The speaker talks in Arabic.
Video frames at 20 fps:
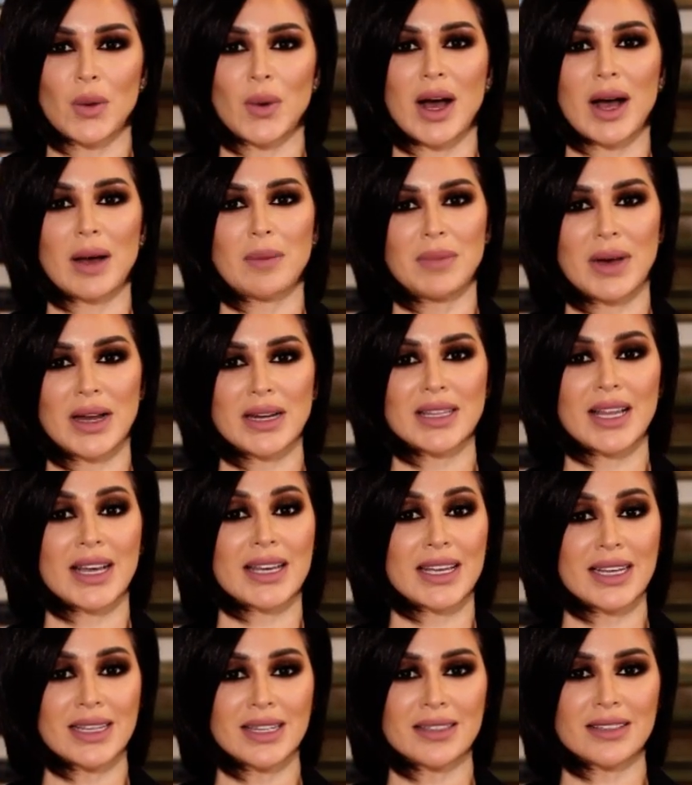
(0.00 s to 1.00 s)
وخبرنا
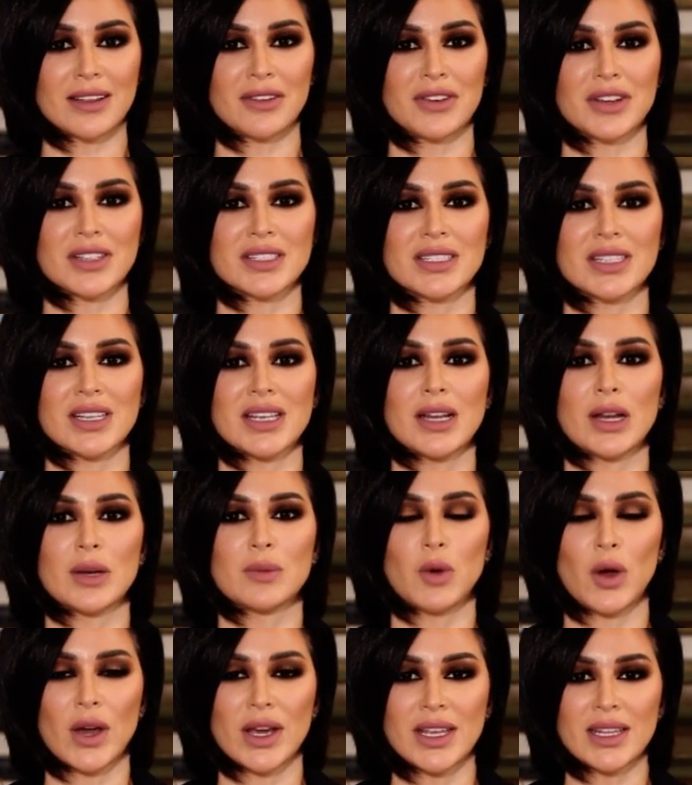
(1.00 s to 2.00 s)
كل التفاصيل
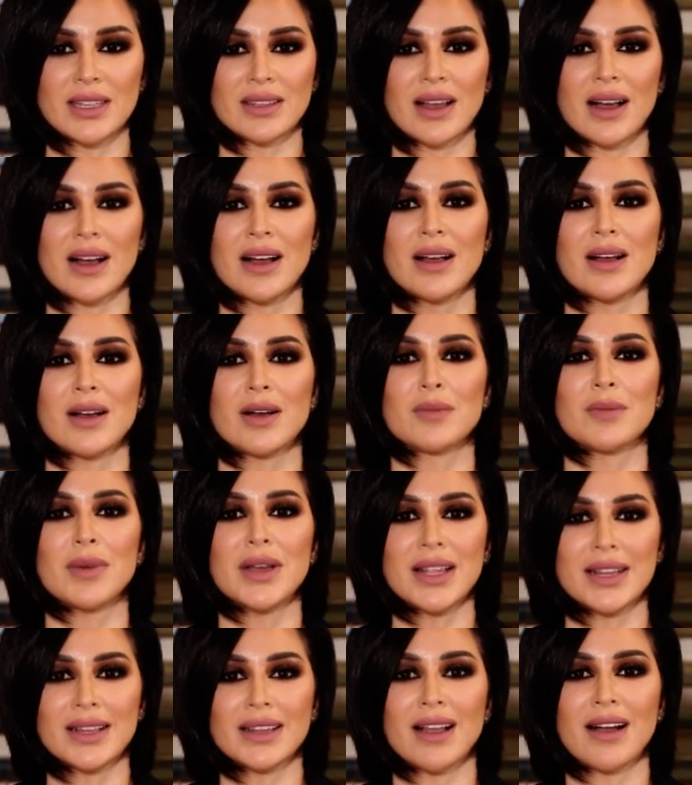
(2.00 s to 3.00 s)
المحيطة
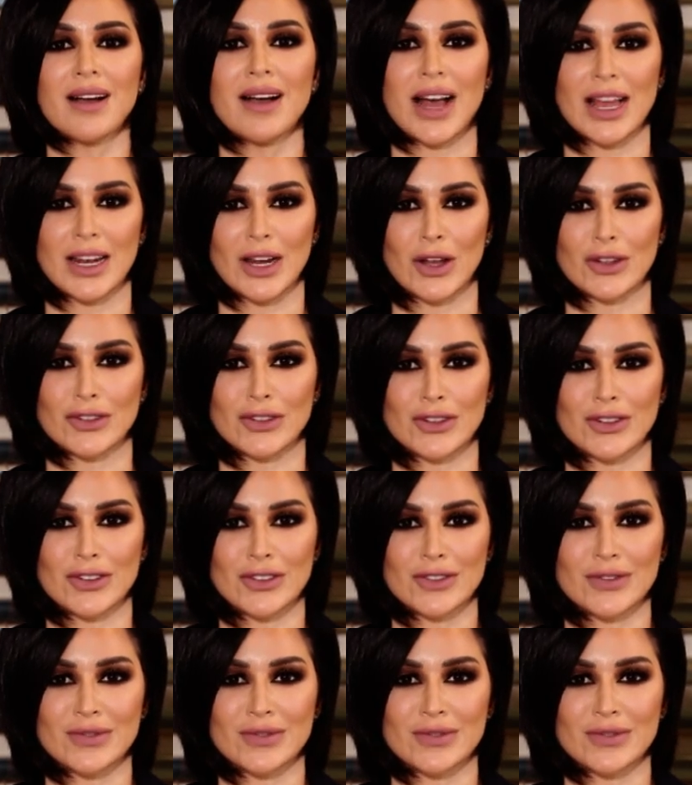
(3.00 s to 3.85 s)
بإطلاق هالعطر